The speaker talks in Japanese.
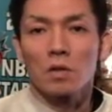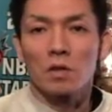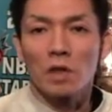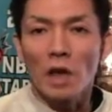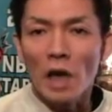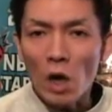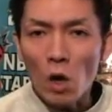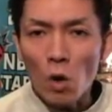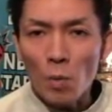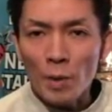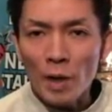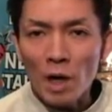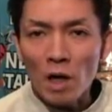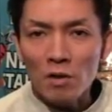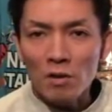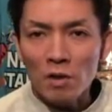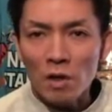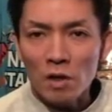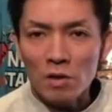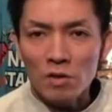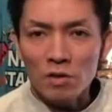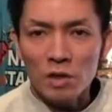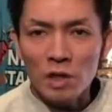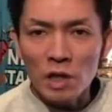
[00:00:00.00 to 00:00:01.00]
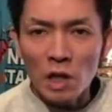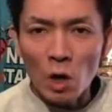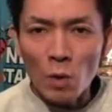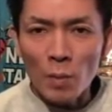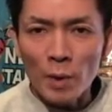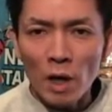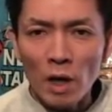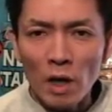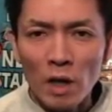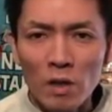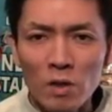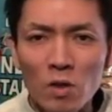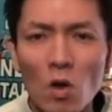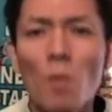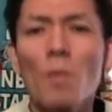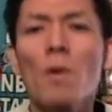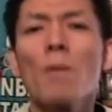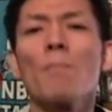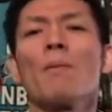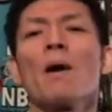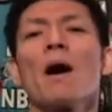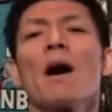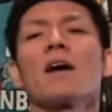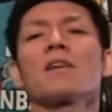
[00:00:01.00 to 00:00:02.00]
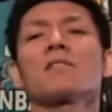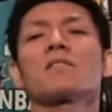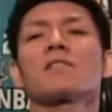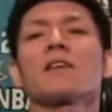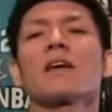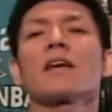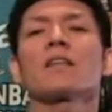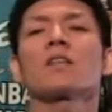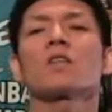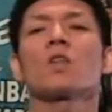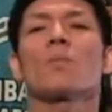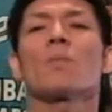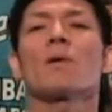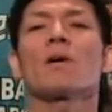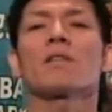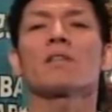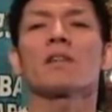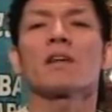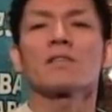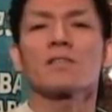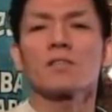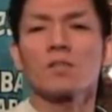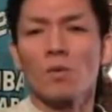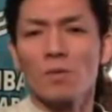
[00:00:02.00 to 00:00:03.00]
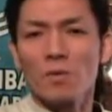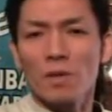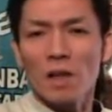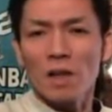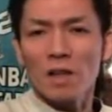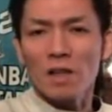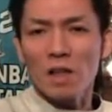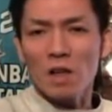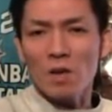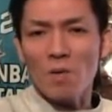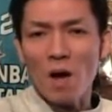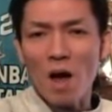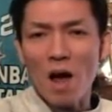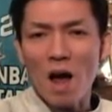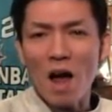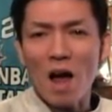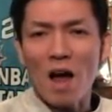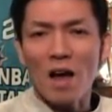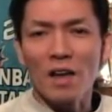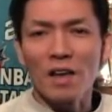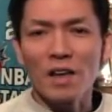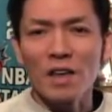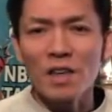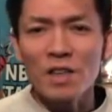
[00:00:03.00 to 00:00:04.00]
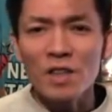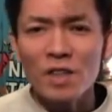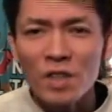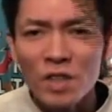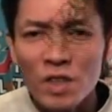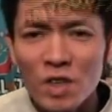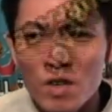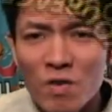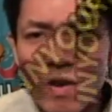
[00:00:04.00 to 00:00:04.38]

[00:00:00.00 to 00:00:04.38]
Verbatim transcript: 芸を磨くなるスニーカーを磨け。どうも、バスケットマンです。そんなあなたには、In